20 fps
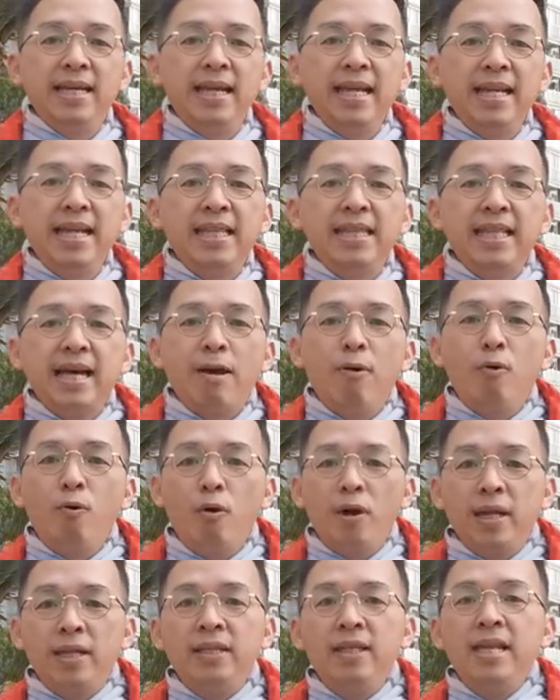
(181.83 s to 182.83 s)

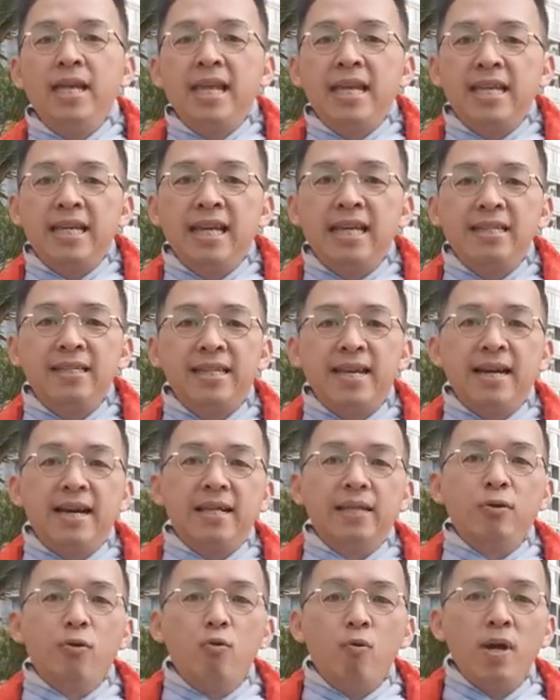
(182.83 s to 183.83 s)
keingintahuan yang
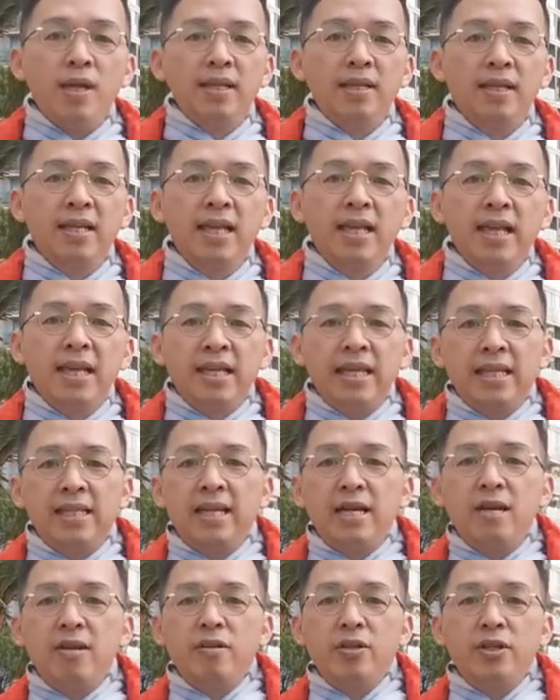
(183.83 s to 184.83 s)
sangat kuat.
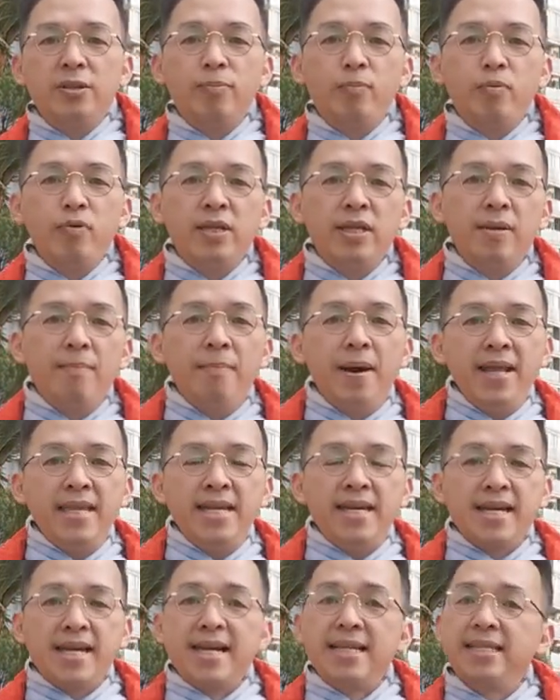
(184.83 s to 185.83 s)
Kita harus punya
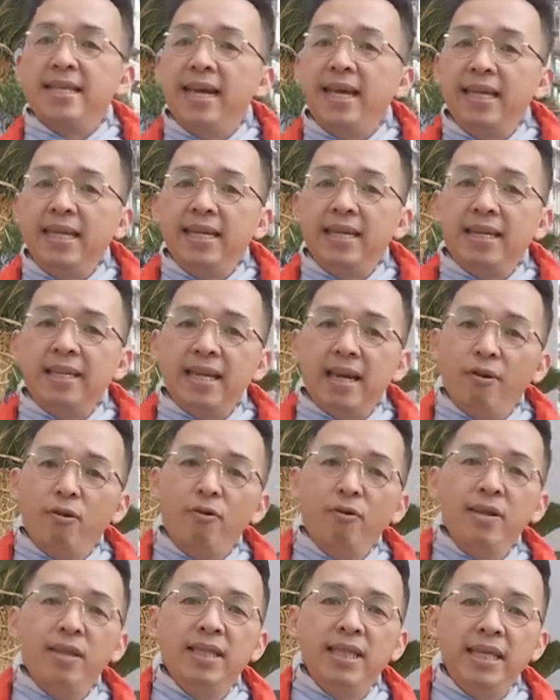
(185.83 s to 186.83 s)
banyak rasa ingin
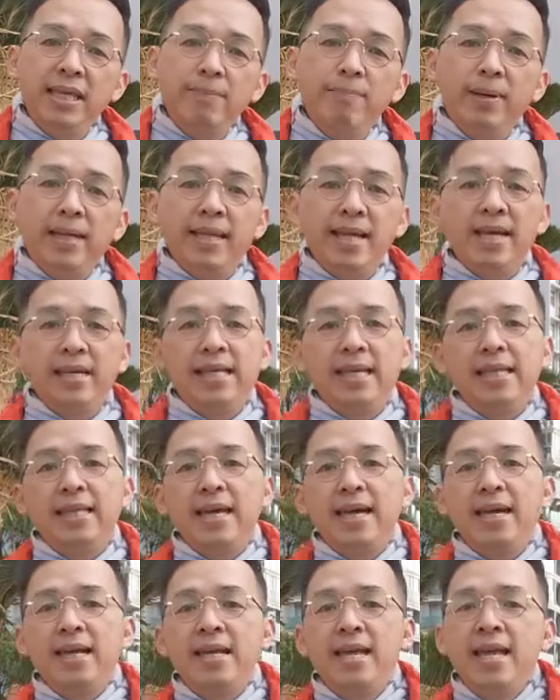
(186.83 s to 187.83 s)
tahu di benak
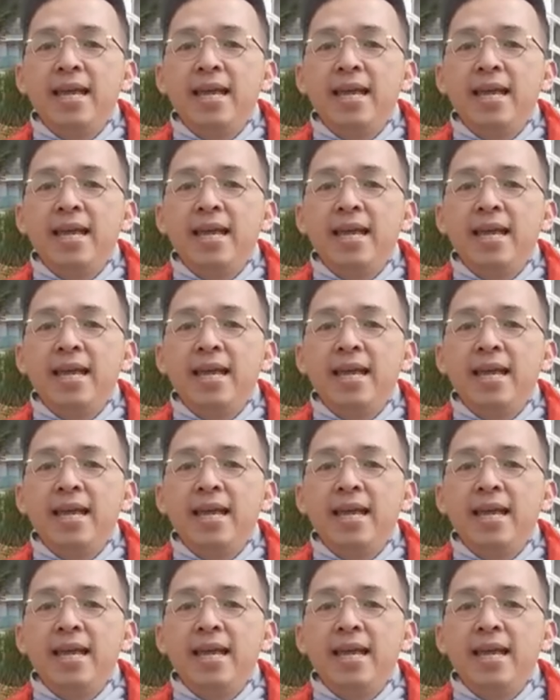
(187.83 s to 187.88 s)
kita.